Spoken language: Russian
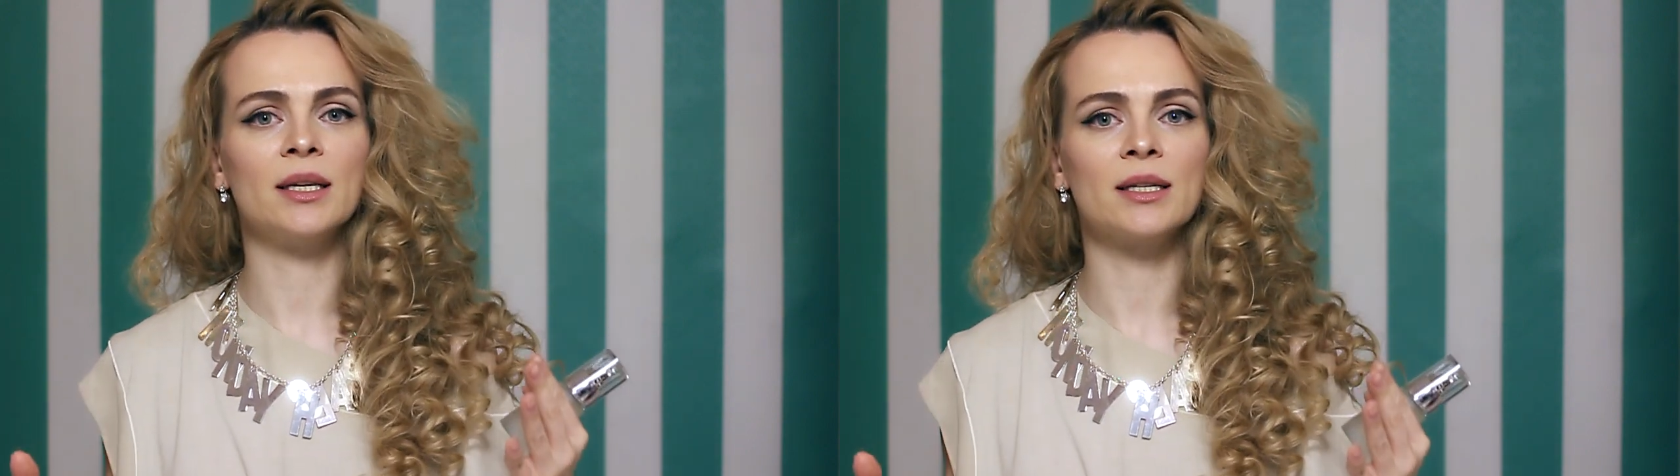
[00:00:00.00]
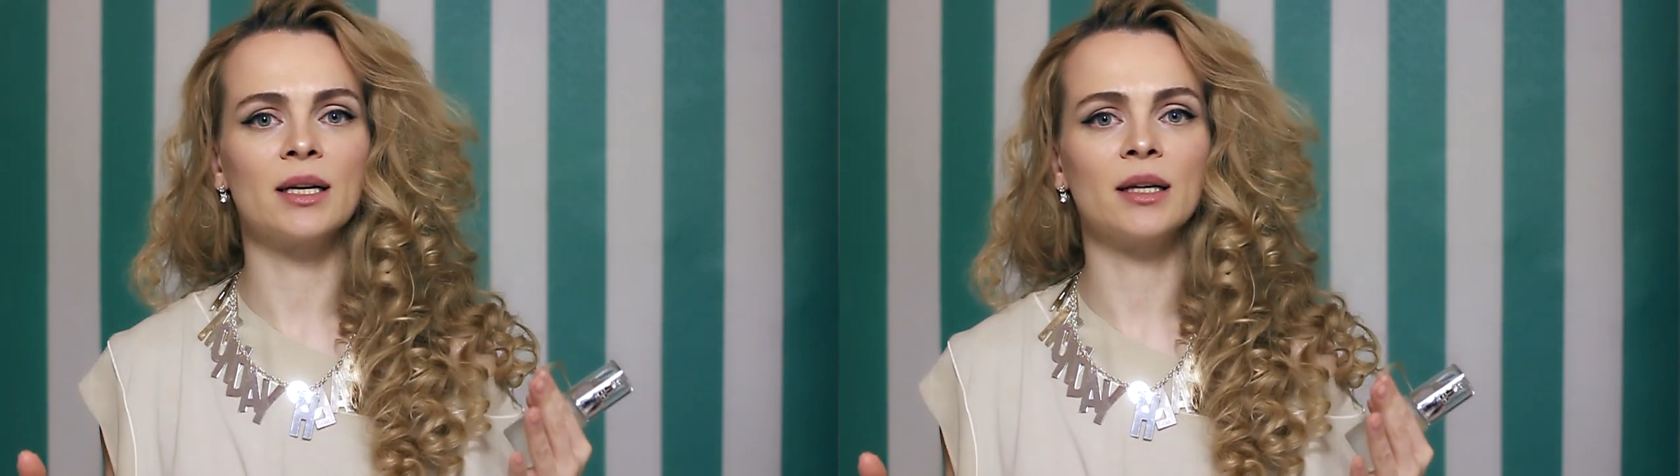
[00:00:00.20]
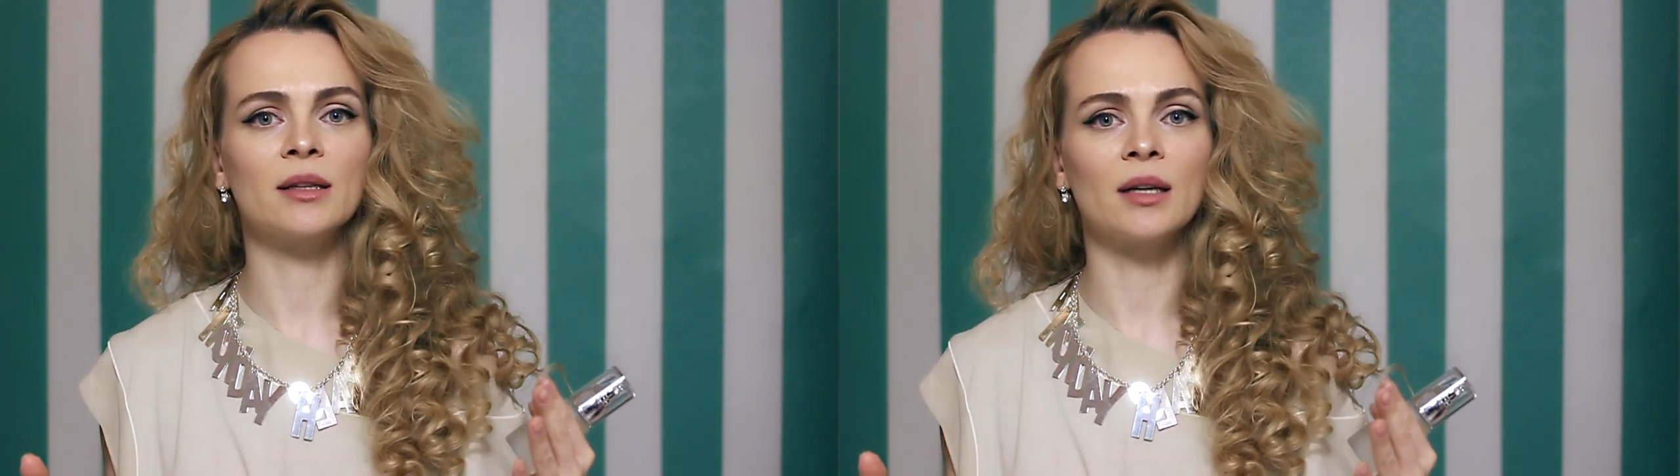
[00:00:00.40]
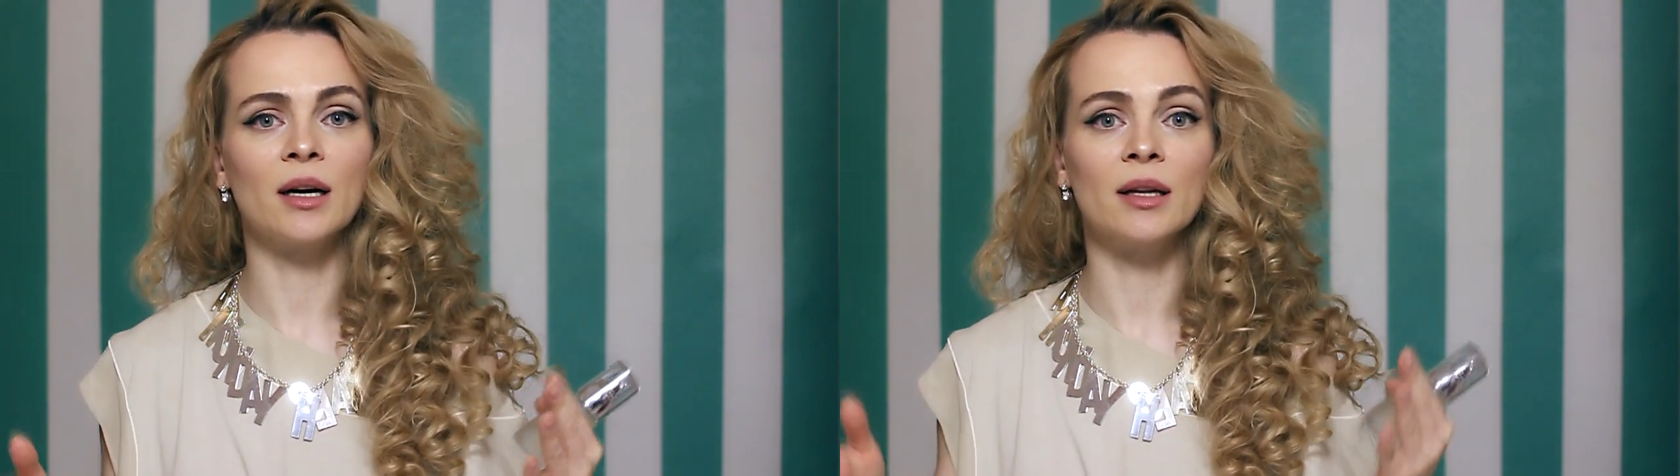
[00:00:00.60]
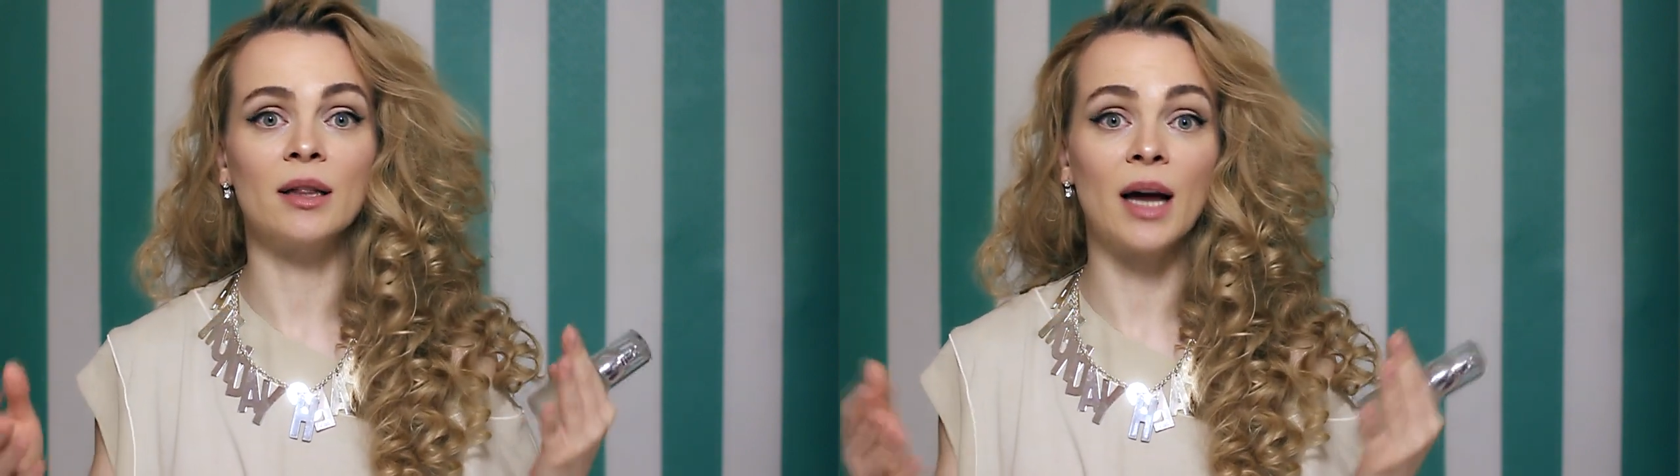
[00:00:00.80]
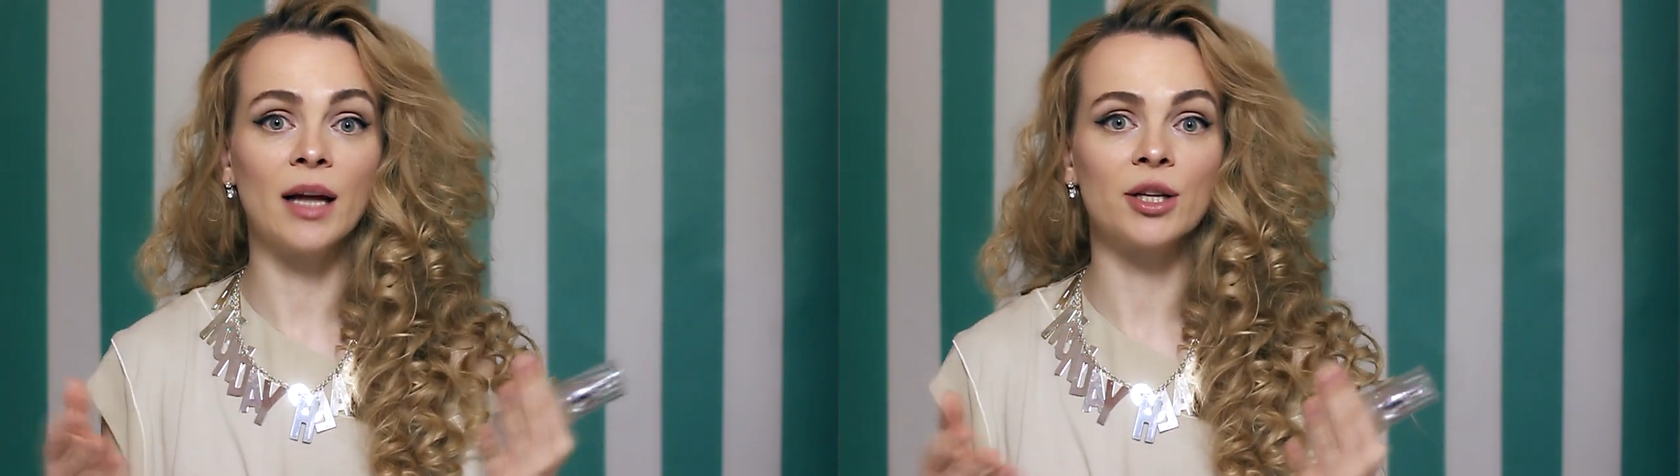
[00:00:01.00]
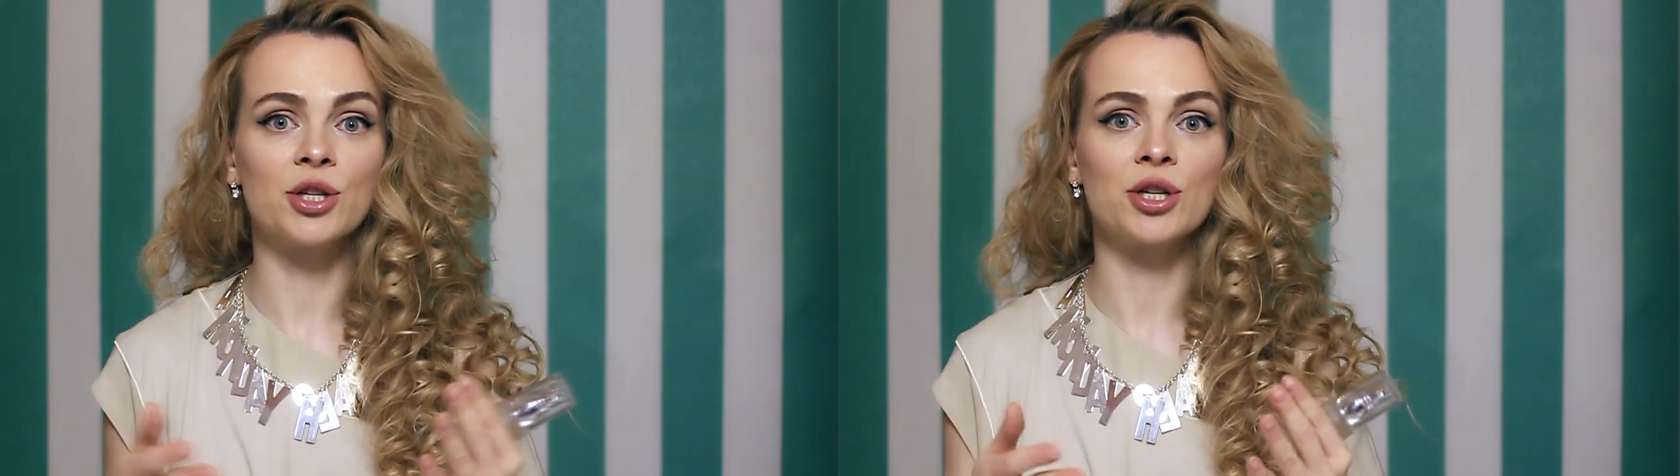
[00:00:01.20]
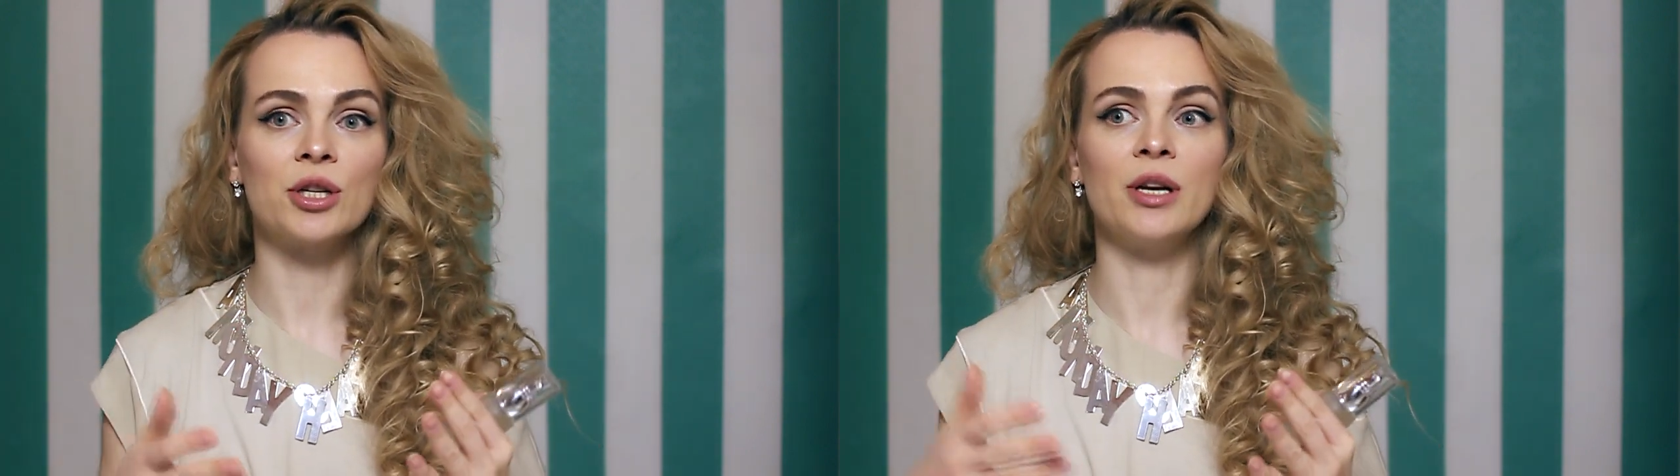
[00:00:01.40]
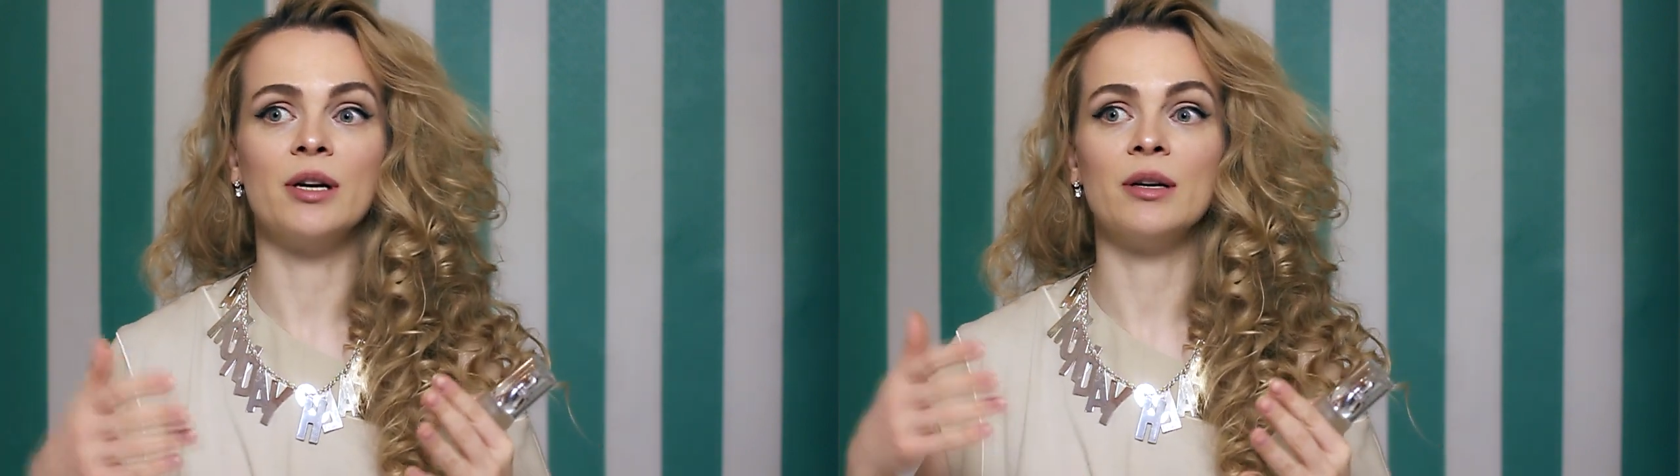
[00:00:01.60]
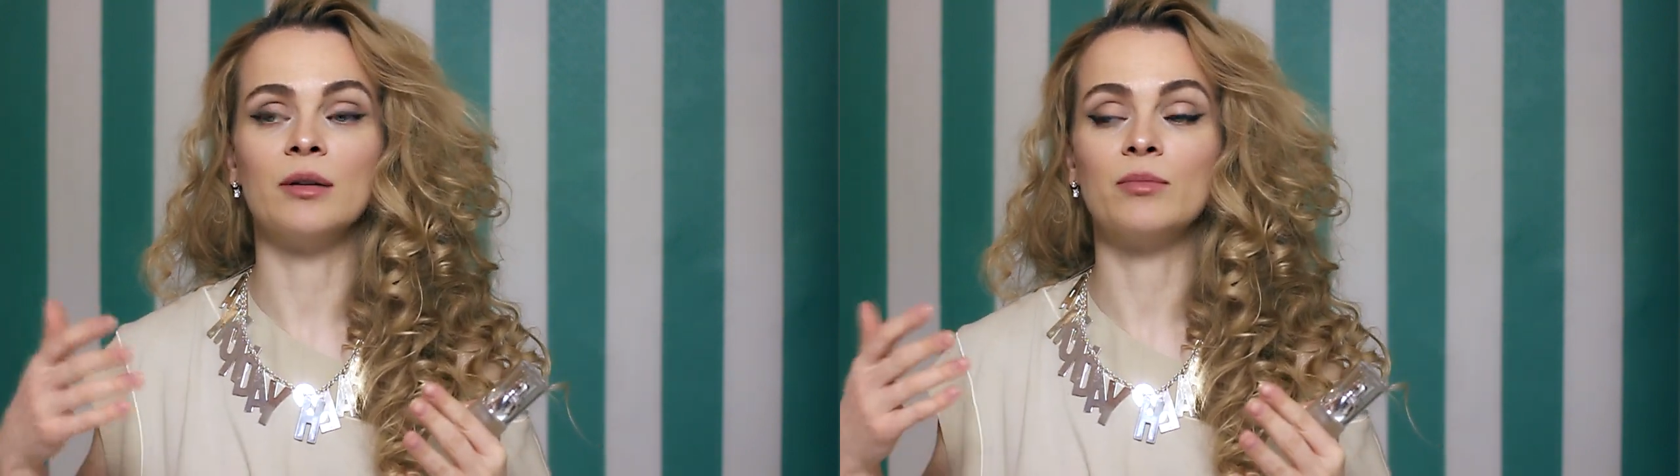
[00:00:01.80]
если это на ночь,
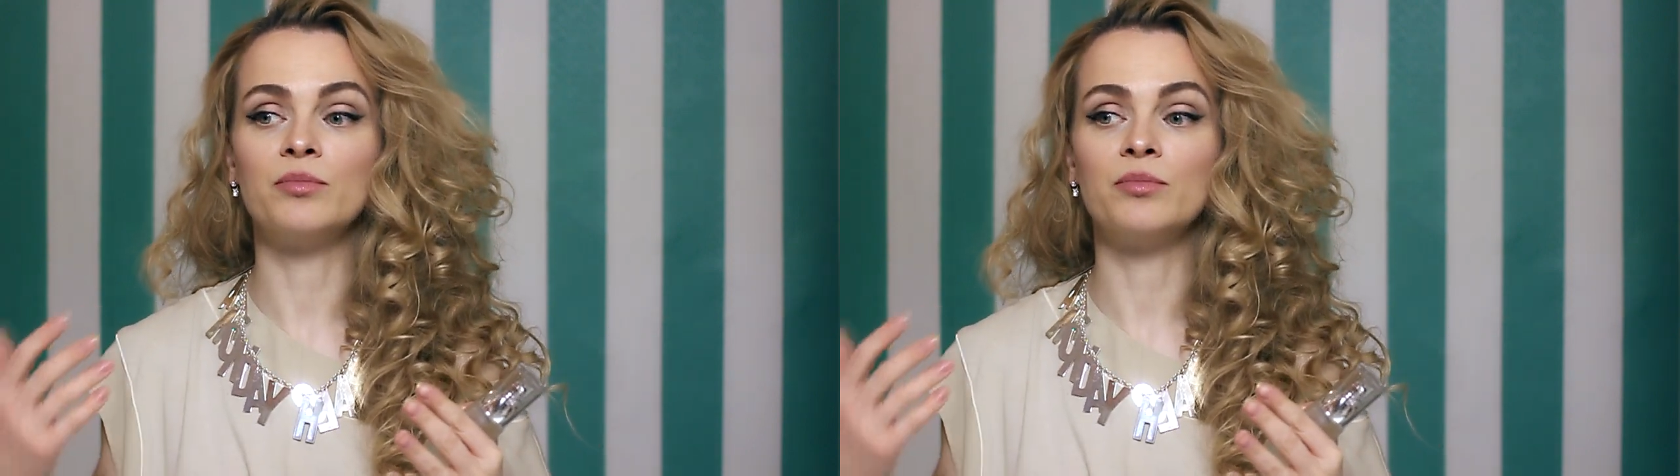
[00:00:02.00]
или